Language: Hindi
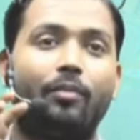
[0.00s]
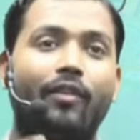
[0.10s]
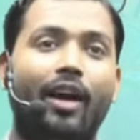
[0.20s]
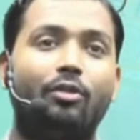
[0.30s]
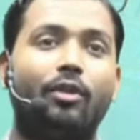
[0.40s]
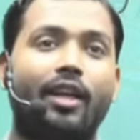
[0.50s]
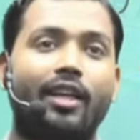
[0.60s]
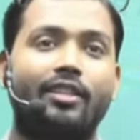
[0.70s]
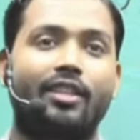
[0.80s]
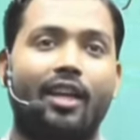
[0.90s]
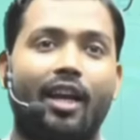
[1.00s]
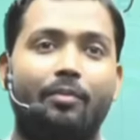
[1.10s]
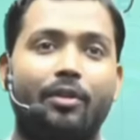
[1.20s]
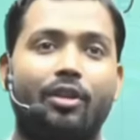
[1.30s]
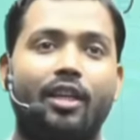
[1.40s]
बवाल हुआ केंद्र सरकार
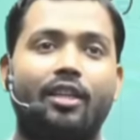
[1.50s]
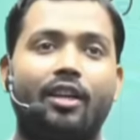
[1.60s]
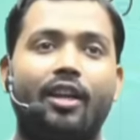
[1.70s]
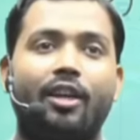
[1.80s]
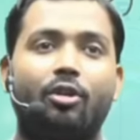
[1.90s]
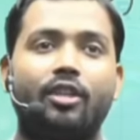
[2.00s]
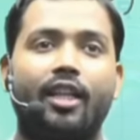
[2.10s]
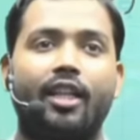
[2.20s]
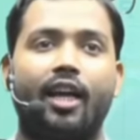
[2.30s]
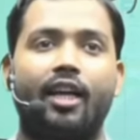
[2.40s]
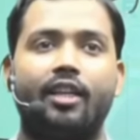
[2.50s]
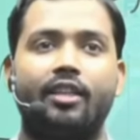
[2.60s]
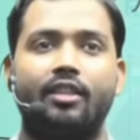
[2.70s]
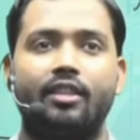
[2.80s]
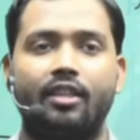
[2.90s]
पे तो केस लड़ने कौन जाता है
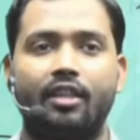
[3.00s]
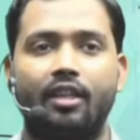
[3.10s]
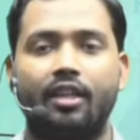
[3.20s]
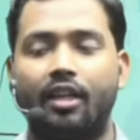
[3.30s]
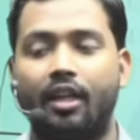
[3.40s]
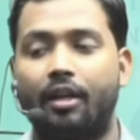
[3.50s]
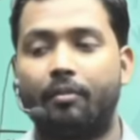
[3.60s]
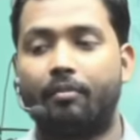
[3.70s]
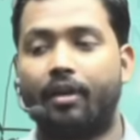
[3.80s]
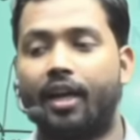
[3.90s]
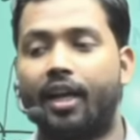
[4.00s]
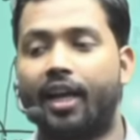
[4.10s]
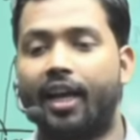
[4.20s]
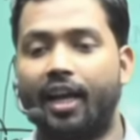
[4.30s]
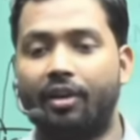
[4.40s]

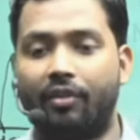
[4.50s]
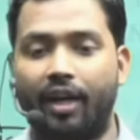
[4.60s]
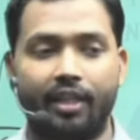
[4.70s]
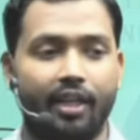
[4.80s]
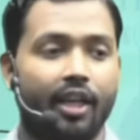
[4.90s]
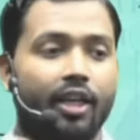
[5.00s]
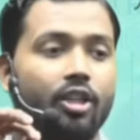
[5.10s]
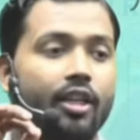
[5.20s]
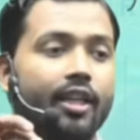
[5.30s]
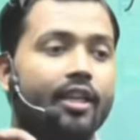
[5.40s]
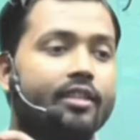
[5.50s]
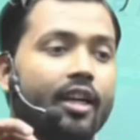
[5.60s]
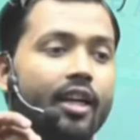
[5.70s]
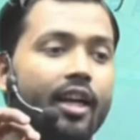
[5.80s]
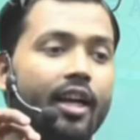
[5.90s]
महान्यायवाद तो केंद्र
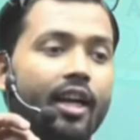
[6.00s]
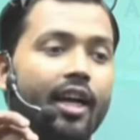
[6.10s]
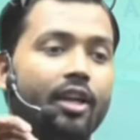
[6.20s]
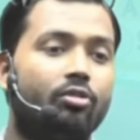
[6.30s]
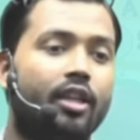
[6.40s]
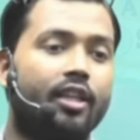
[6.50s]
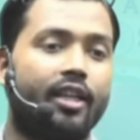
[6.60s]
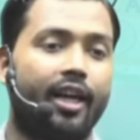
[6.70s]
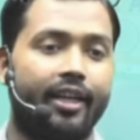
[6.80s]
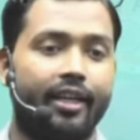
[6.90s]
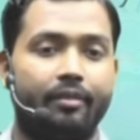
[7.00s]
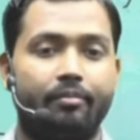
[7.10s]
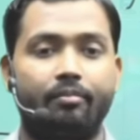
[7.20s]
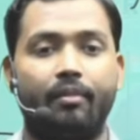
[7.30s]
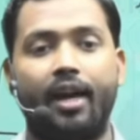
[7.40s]
सरकार का कानूनी अधिकारी
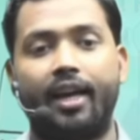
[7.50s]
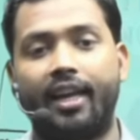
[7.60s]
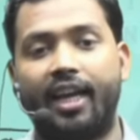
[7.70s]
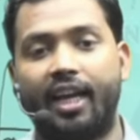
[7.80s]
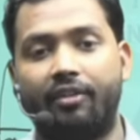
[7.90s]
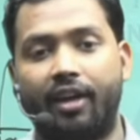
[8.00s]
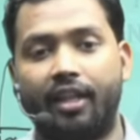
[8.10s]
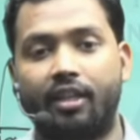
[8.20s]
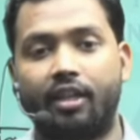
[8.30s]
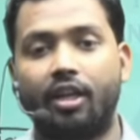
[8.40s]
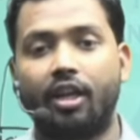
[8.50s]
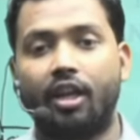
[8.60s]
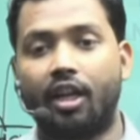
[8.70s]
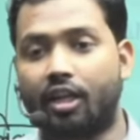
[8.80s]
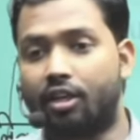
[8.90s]
महान्यायवाद
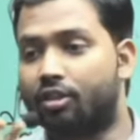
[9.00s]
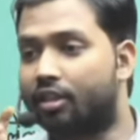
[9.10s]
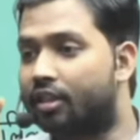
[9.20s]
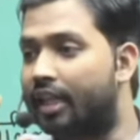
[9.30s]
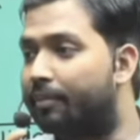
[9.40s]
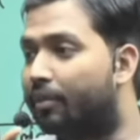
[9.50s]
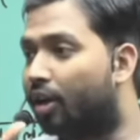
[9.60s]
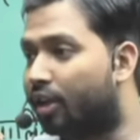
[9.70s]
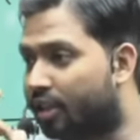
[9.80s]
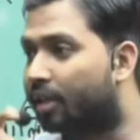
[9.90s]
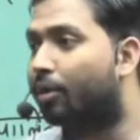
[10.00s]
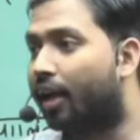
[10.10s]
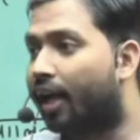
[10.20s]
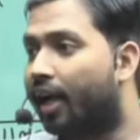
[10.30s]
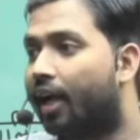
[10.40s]
लेकिन इस एग्जाम में ऐठ के
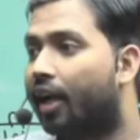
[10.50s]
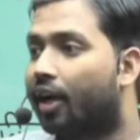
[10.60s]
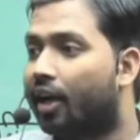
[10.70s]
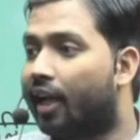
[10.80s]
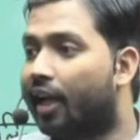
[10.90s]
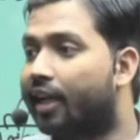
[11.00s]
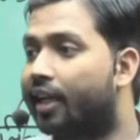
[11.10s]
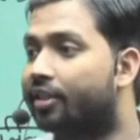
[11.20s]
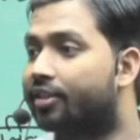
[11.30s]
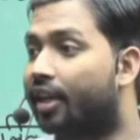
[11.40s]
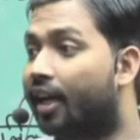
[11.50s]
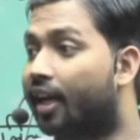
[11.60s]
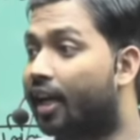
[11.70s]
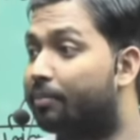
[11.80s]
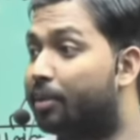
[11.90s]
बोलेगा कहेगा केंद्र सरकार
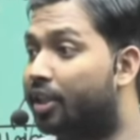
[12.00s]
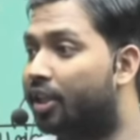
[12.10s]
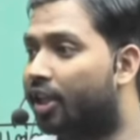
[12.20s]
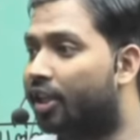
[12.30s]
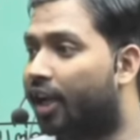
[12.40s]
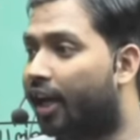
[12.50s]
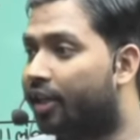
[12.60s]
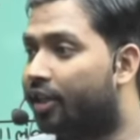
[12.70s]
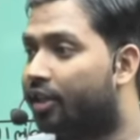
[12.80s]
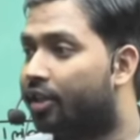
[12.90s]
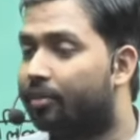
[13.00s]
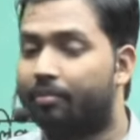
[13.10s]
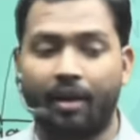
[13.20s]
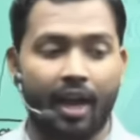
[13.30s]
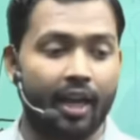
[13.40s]
का विधि अधिकारी
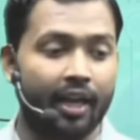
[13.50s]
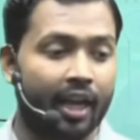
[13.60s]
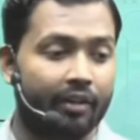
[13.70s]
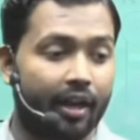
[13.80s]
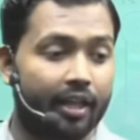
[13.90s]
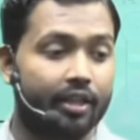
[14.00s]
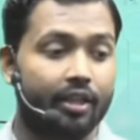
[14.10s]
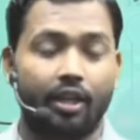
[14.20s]
महान्यायवाद